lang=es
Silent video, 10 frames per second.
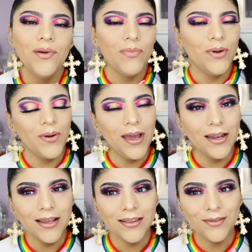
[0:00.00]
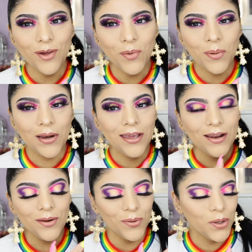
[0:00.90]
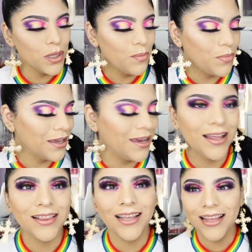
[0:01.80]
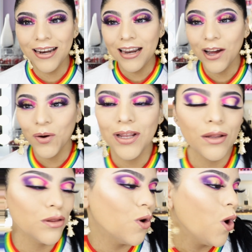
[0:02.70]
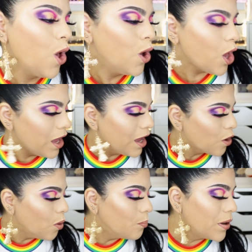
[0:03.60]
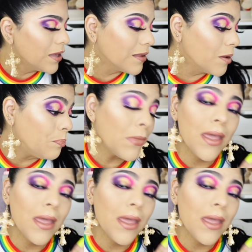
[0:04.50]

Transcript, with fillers: Pero es Anastasia Beverly Hills y uno siempre quiere tener la colección eh, completa.